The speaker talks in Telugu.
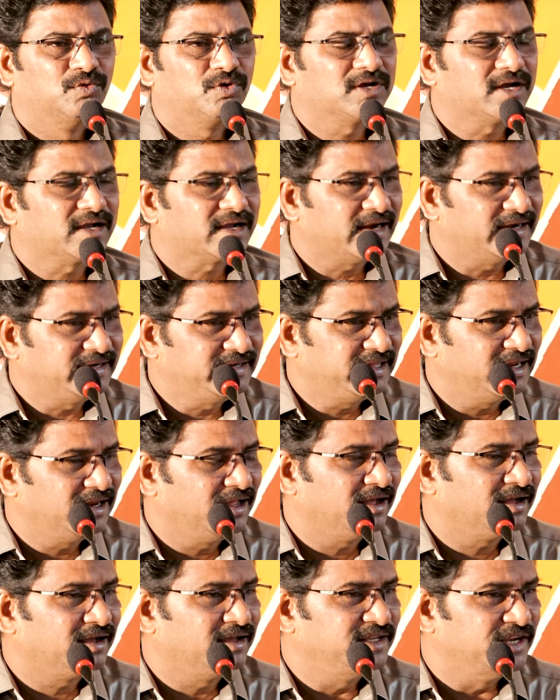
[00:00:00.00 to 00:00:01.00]
ఒక
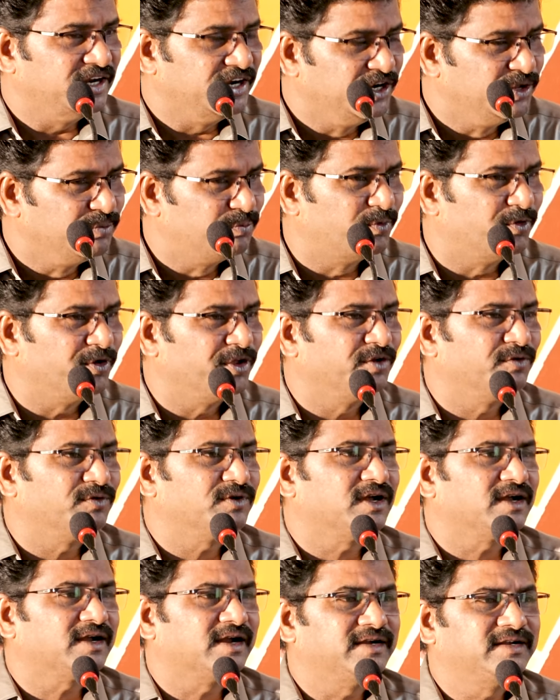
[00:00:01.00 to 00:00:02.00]
కట్టెలాగా ఎండిపోయిన
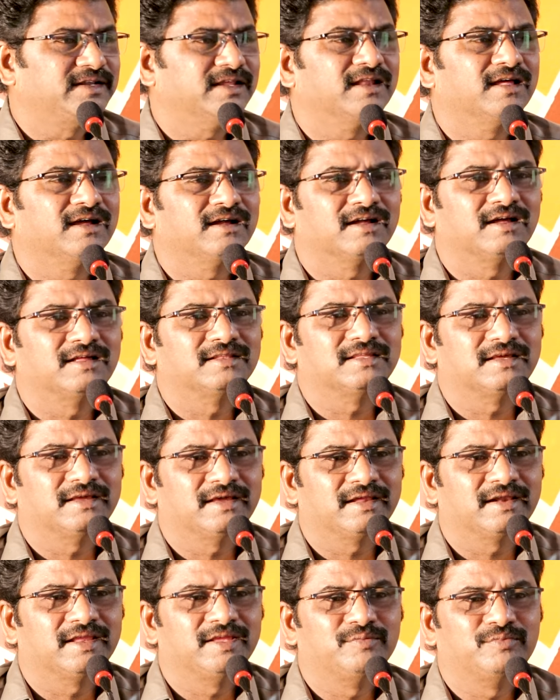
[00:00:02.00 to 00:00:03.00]
ఒక కట్టెలాగా
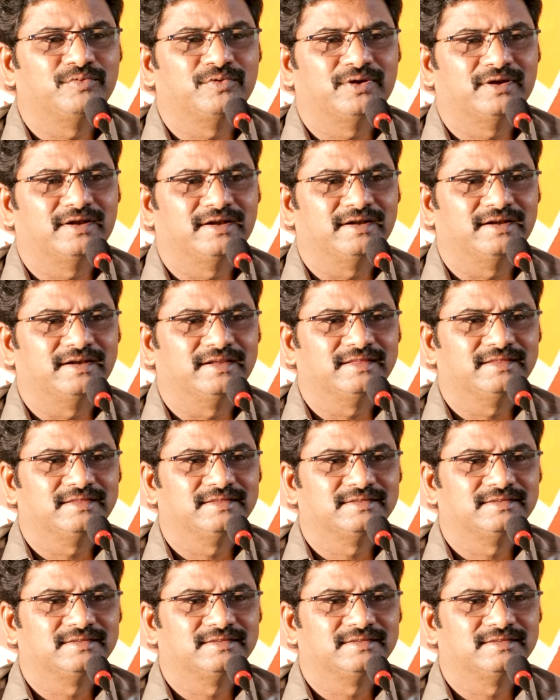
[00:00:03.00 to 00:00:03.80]
తయారైపోయాడండి